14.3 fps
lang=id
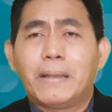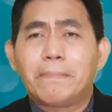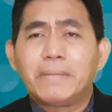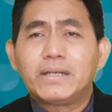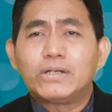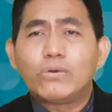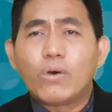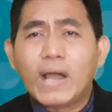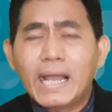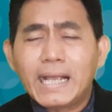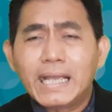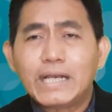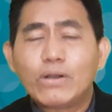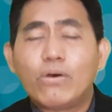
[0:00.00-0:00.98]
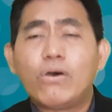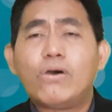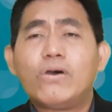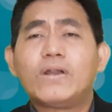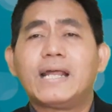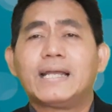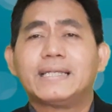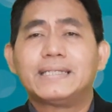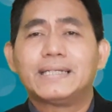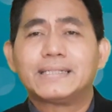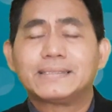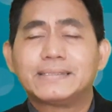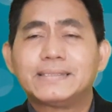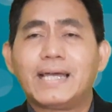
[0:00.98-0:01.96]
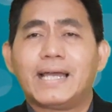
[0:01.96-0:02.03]
Mendoakan orang
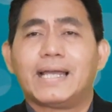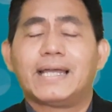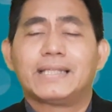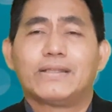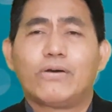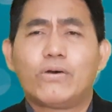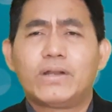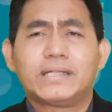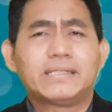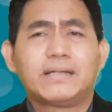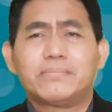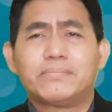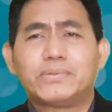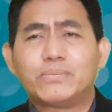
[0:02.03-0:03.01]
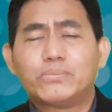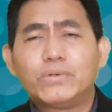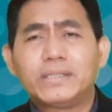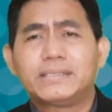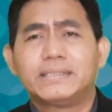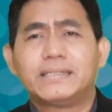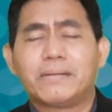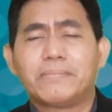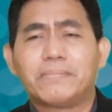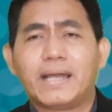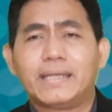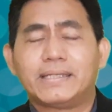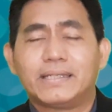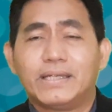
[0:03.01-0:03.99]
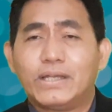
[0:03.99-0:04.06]
yang jahat, orang yang berbuat tidak
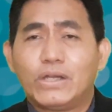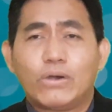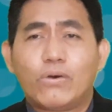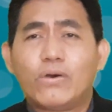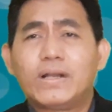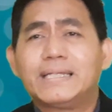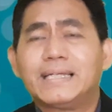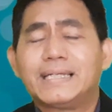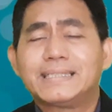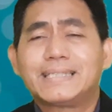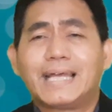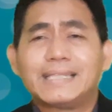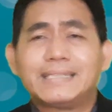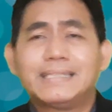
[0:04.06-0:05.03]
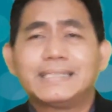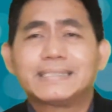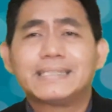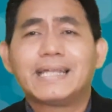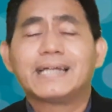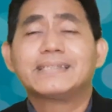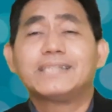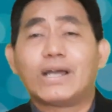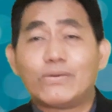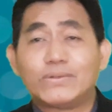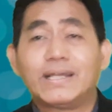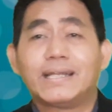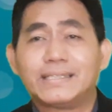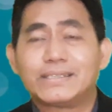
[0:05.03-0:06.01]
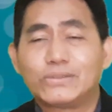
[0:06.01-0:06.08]
baik, Orang yang saat ini sedang jauh
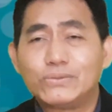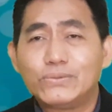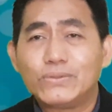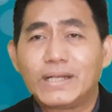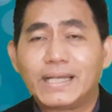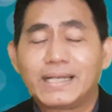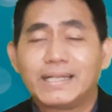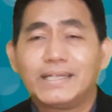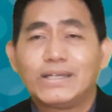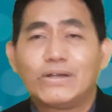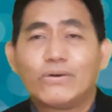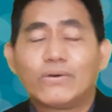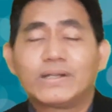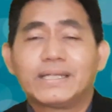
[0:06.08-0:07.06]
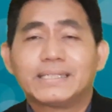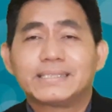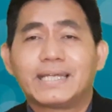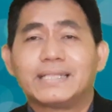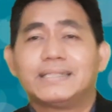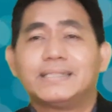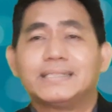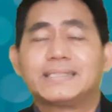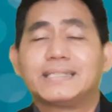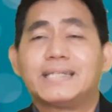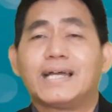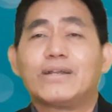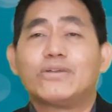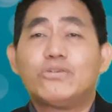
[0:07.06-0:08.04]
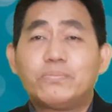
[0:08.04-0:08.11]
dari Tuhan, orang yang saat ini
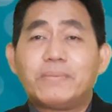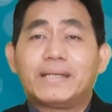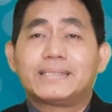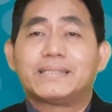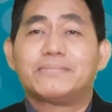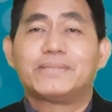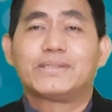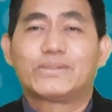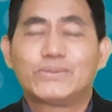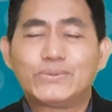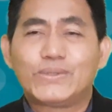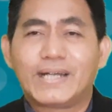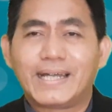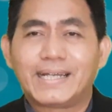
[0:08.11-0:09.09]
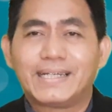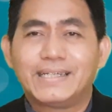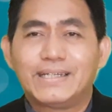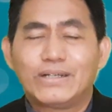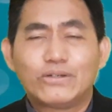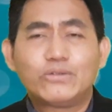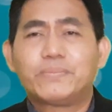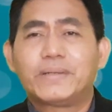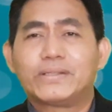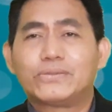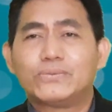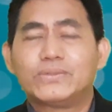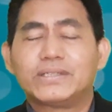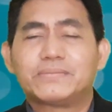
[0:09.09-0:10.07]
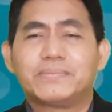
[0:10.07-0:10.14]
sedang lupa sama Tuhan, lupa
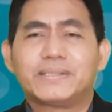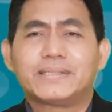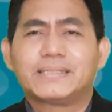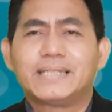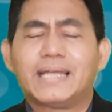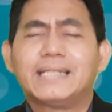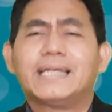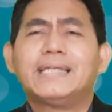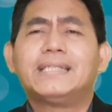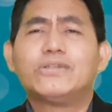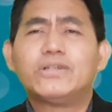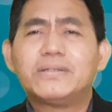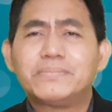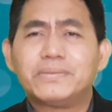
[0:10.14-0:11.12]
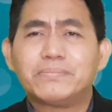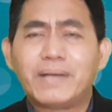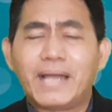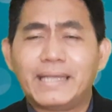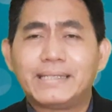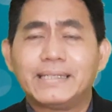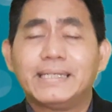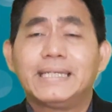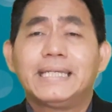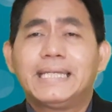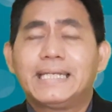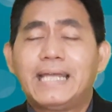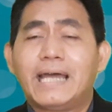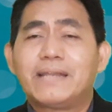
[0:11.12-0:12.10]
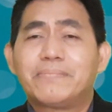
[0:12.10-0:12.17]
tugas pekerjaannya, itu lebih baik
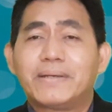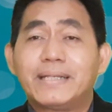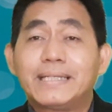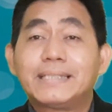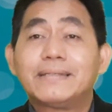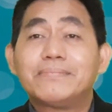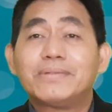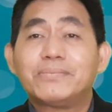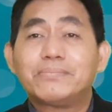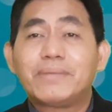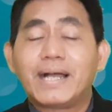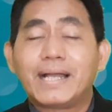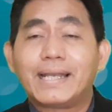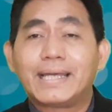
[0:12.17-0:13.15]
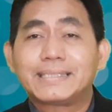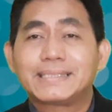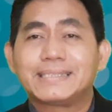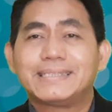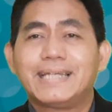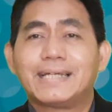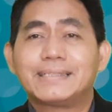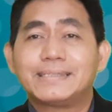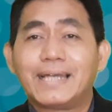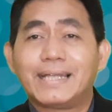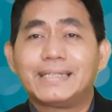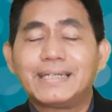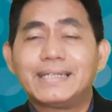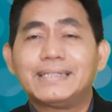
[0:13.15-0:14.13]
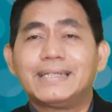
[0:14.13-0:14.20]
daripada kita membalas yang jahat
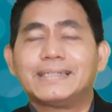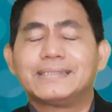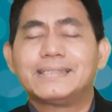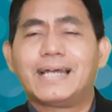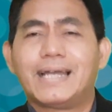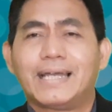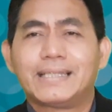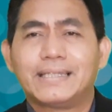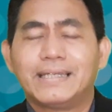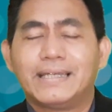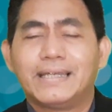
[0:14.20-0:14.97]
dengan yang jahat.